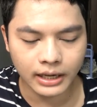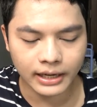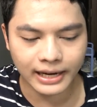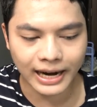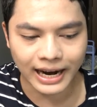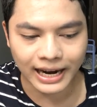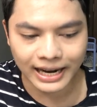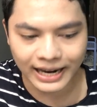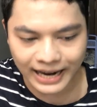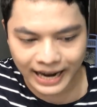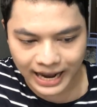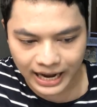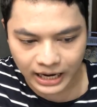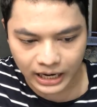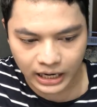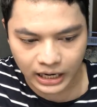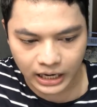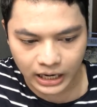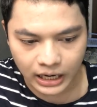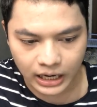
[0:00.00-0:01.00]
ระฆัง
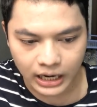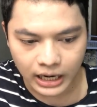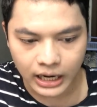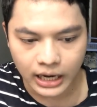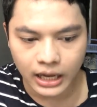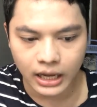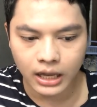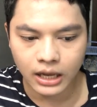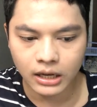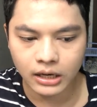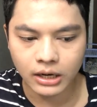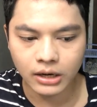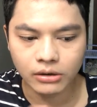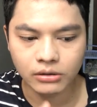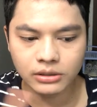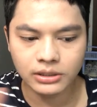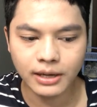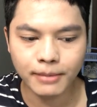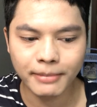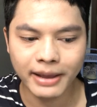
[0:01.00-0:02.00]
เขา
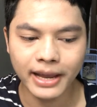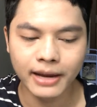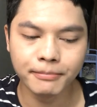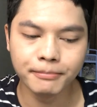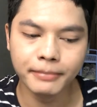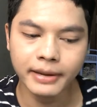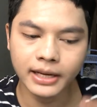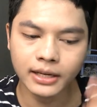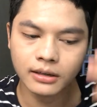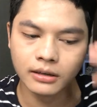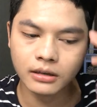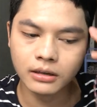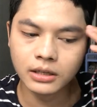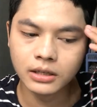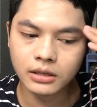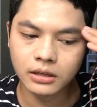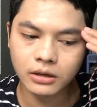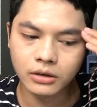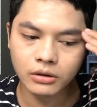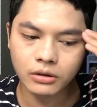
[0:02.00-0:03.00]
ก็จะแบ่งเป็นห
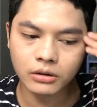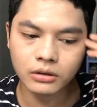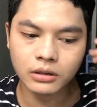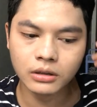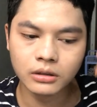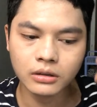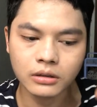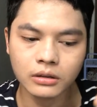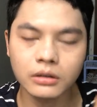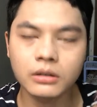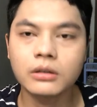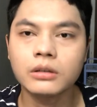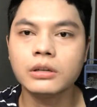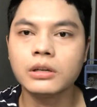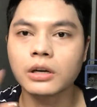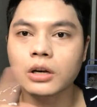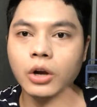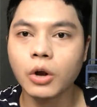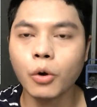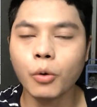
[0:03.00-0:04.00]
นึ่งหนึ่ง
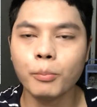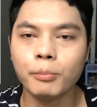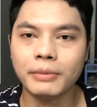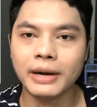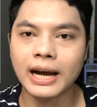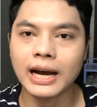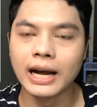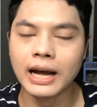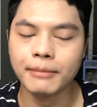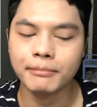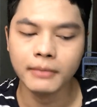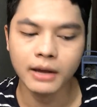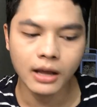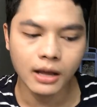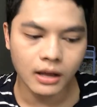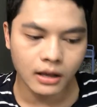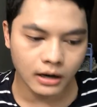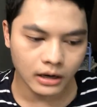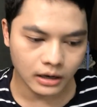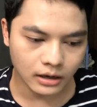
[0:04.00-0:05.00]
หนึ่งกลุ่มนะครับ
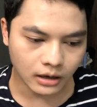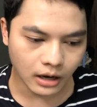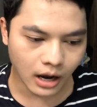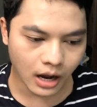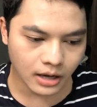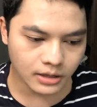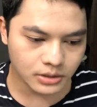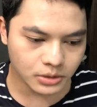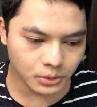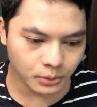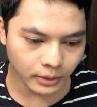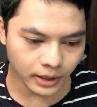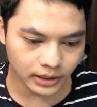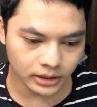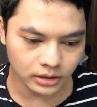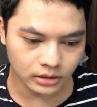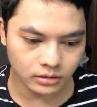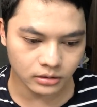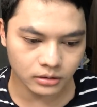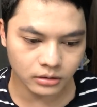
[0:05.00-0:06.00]
แล้วก็ส่วน
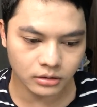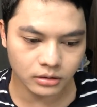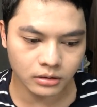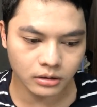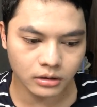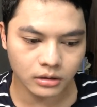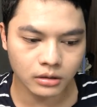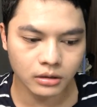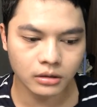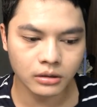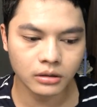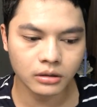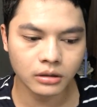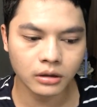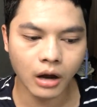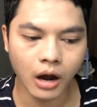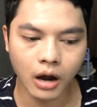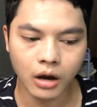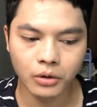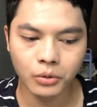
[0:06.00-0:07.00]

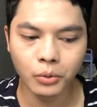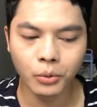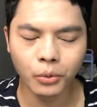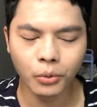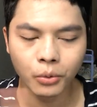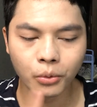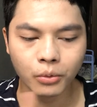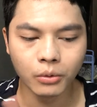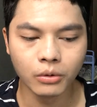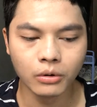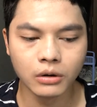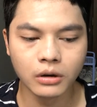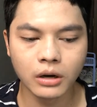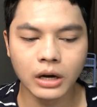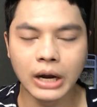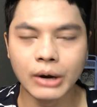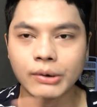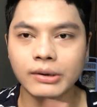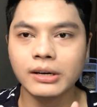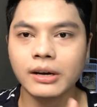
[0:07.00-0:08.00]
งองู
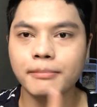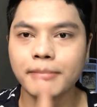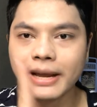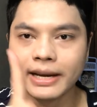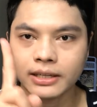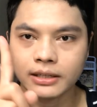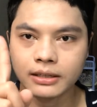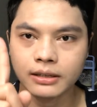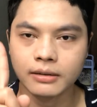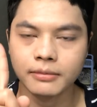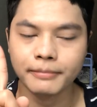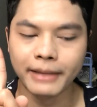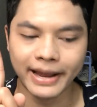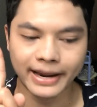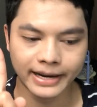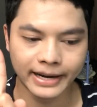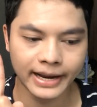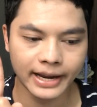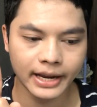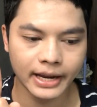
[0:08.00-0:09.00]
เขาก็จะแบ่ง
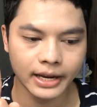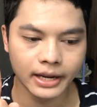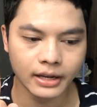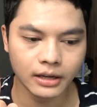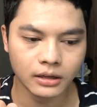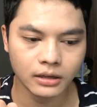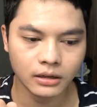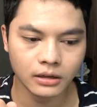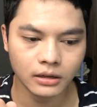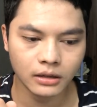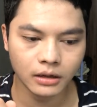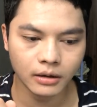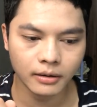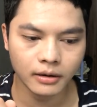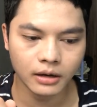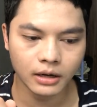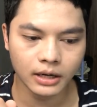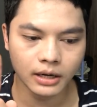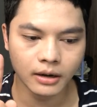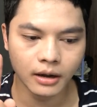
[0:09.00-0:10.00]
แบ่งแค่
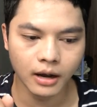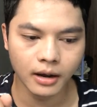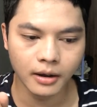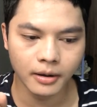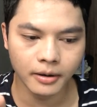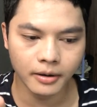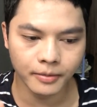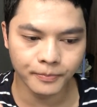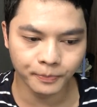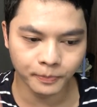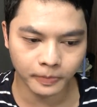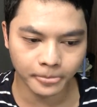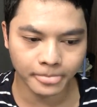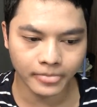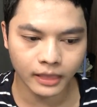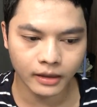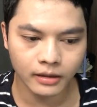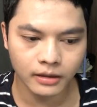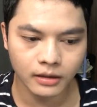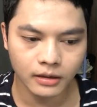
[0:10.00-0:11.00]
เออ่
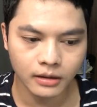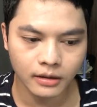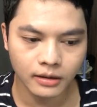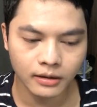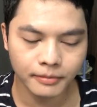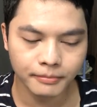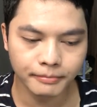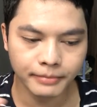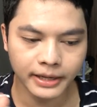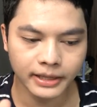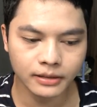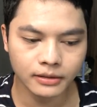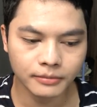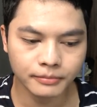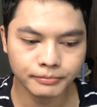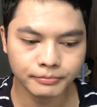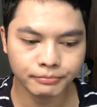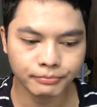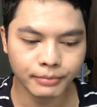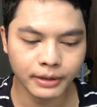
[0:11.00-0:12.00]
เป็น
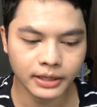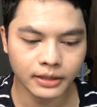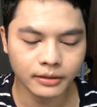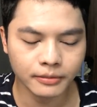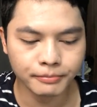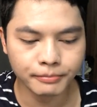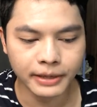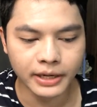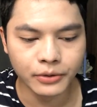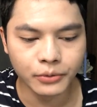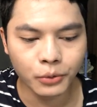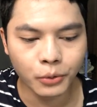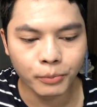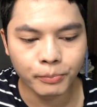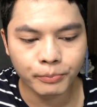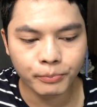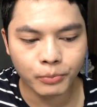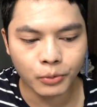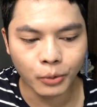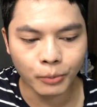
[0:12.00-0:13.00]
เป็นเป็นรู
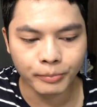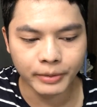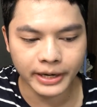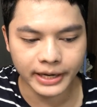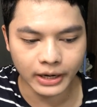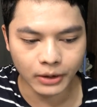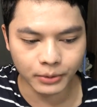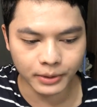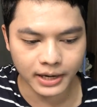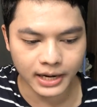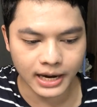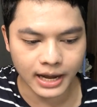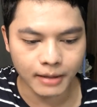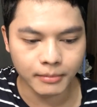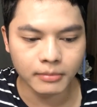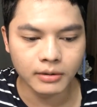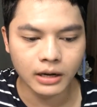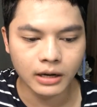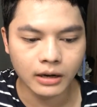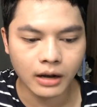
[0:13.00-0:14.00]
ปกลุ่มเดียวนะครั
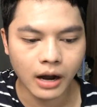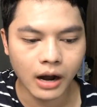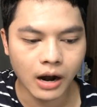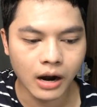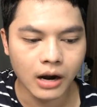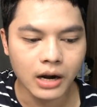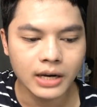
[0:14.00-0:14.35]
บ แล้วก็